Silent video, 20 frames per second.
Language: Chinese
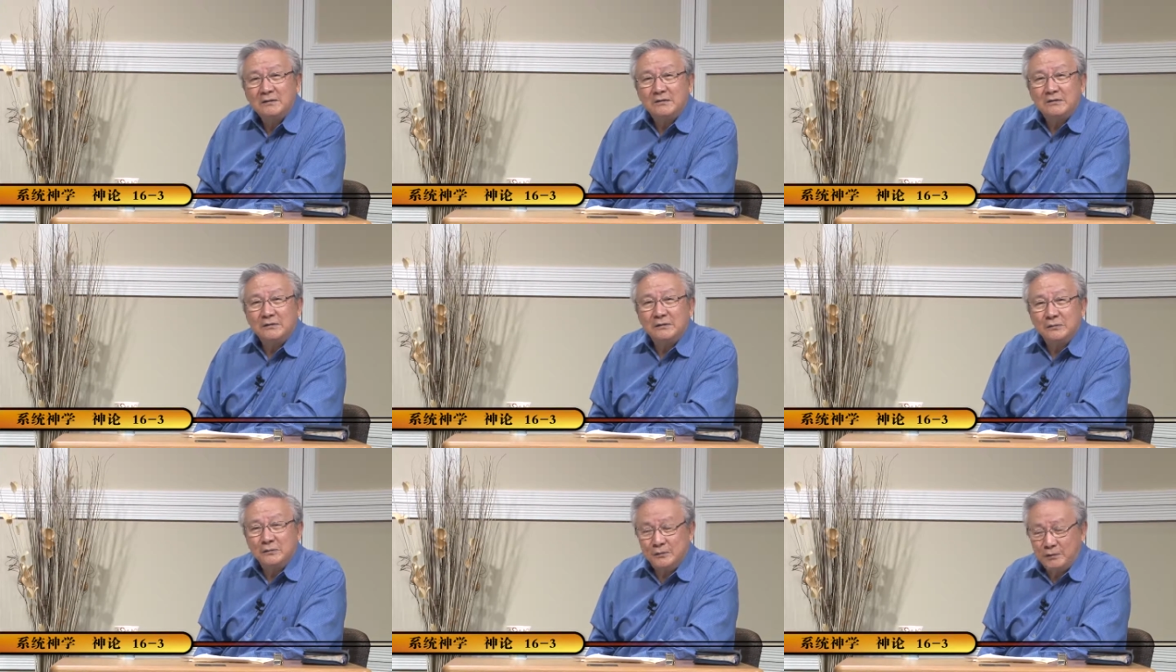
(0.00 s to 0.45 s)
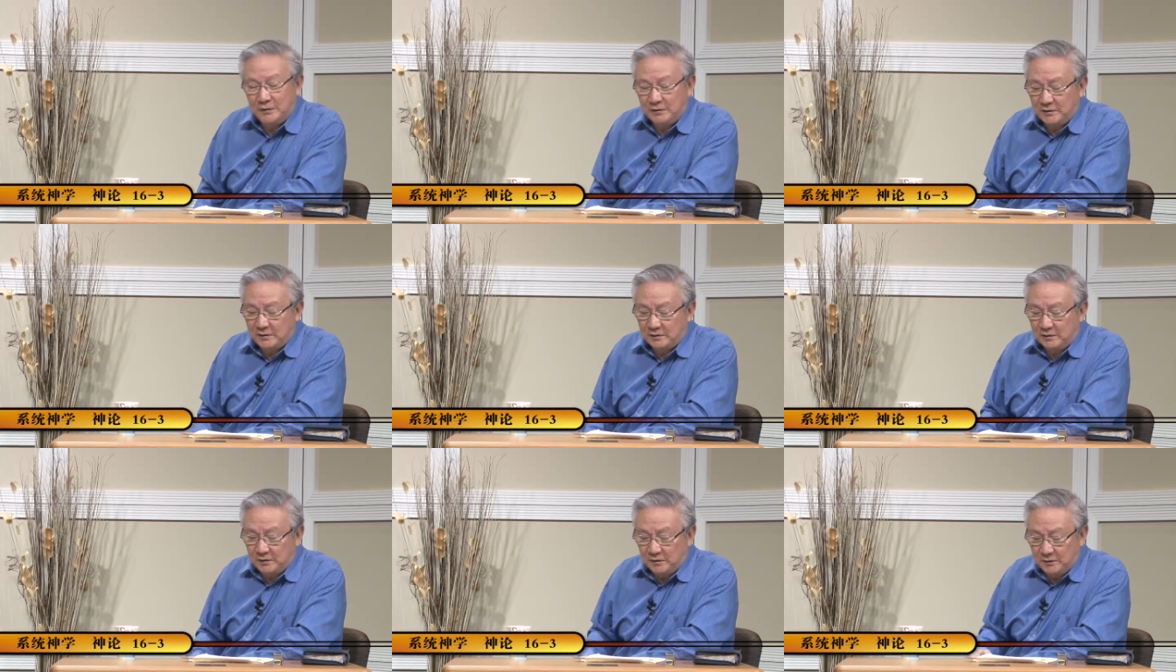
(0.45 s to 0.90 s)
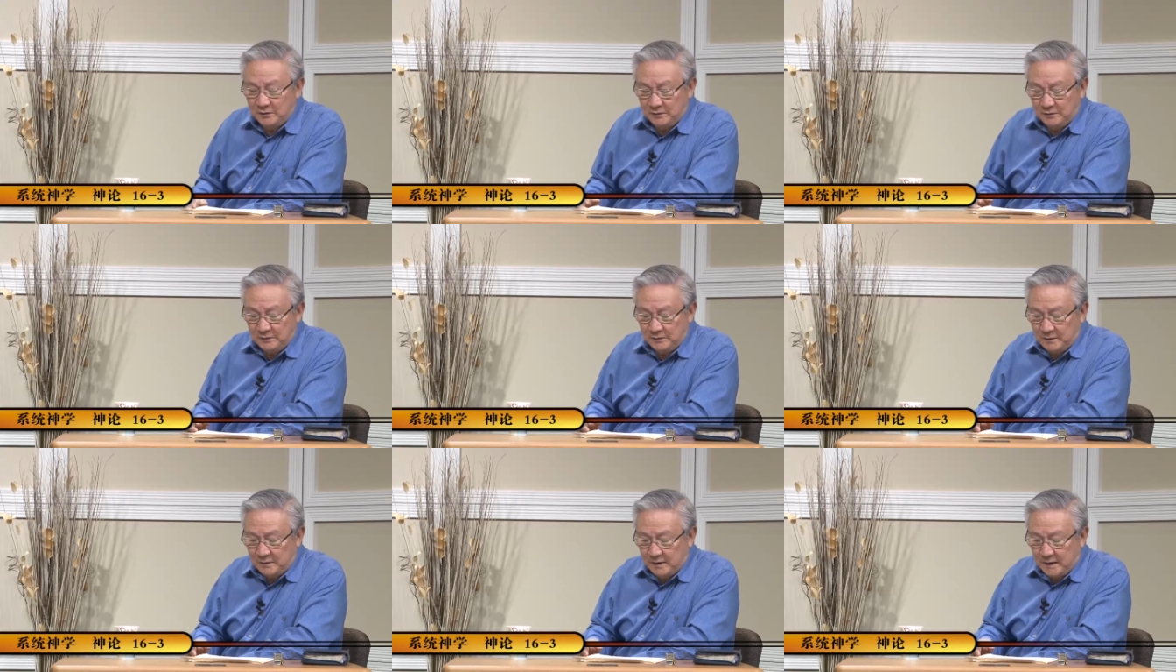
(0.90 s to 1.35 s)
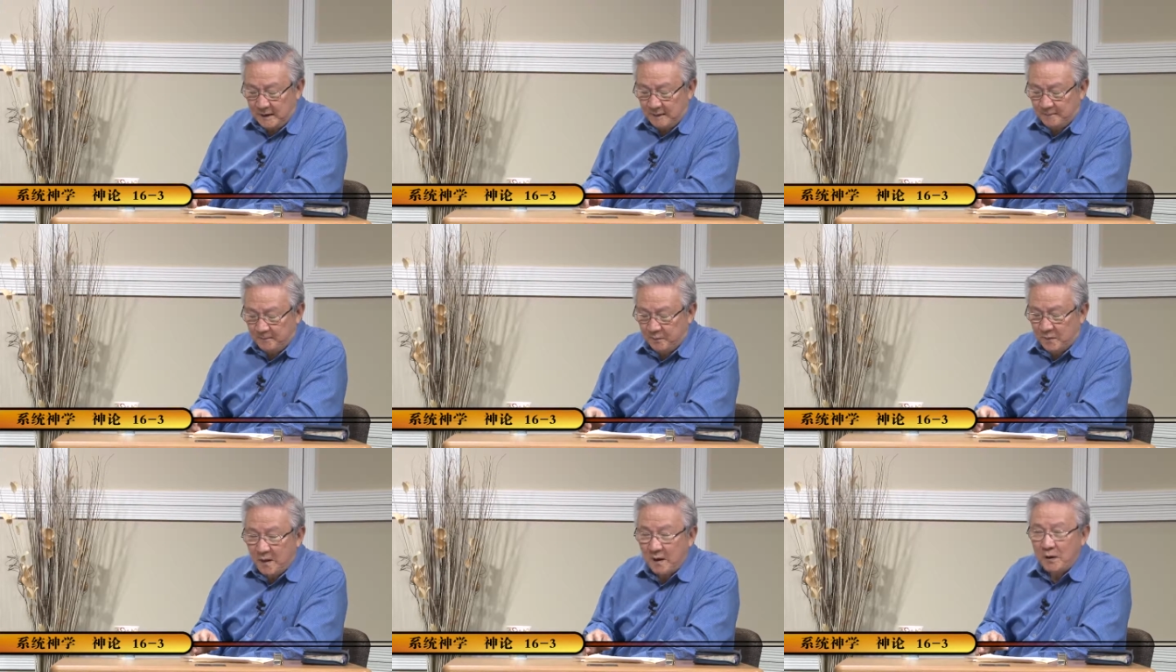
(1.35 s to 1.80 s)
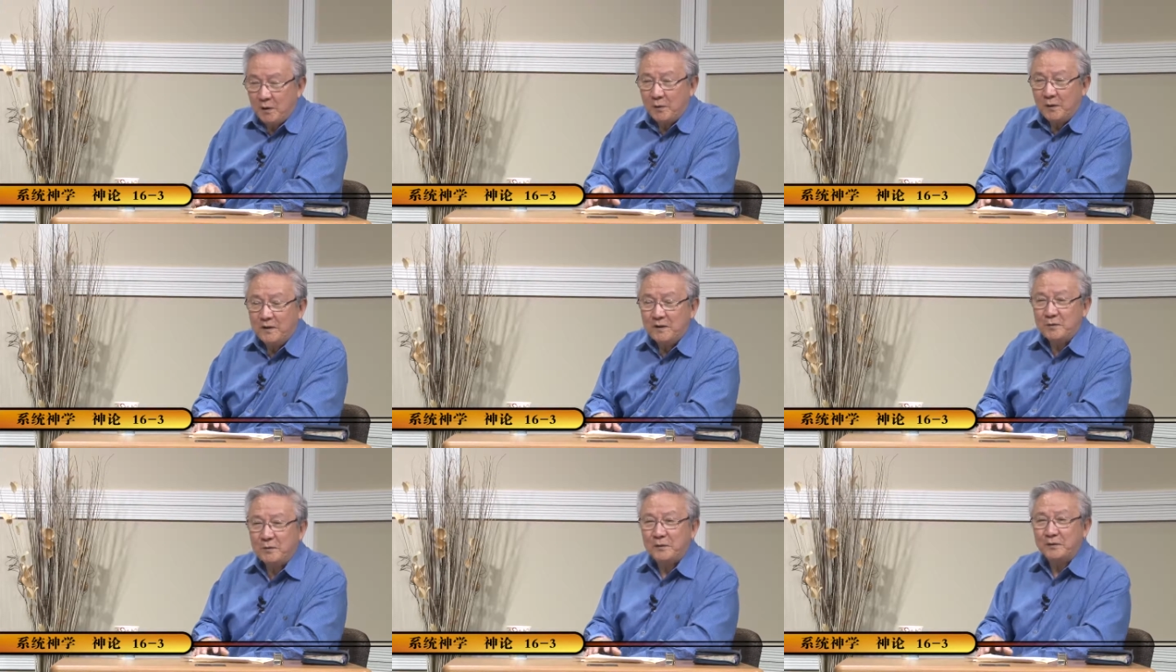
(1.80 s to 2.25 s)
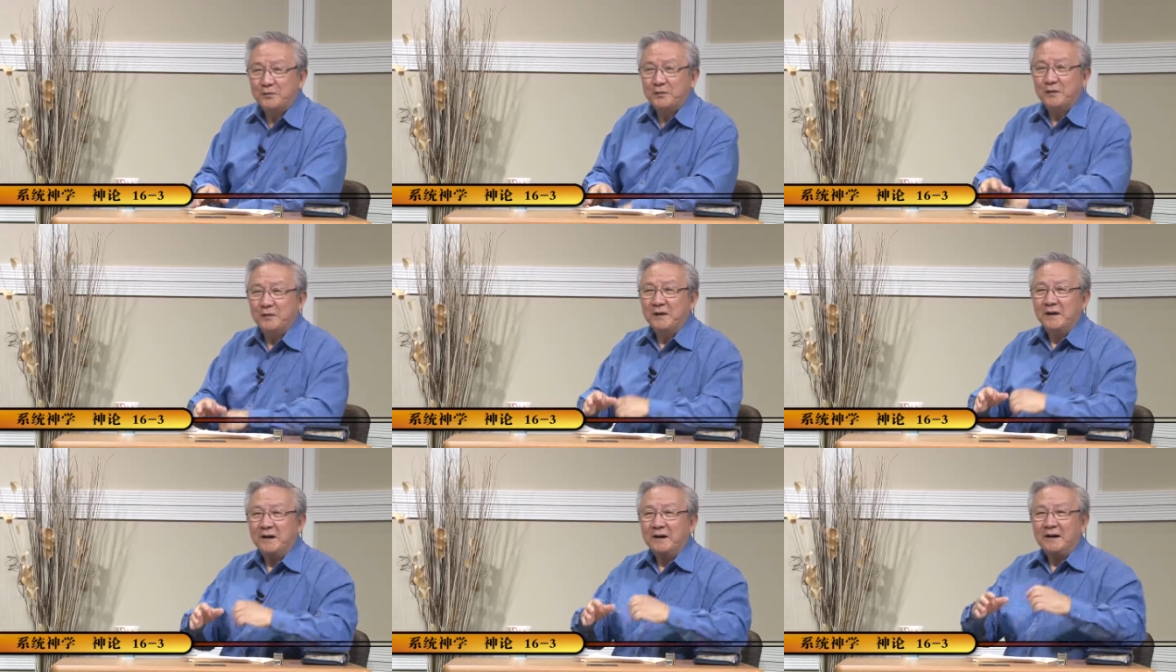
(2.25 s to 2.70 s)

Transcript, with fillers: 植物或者动物。OK，换句话说，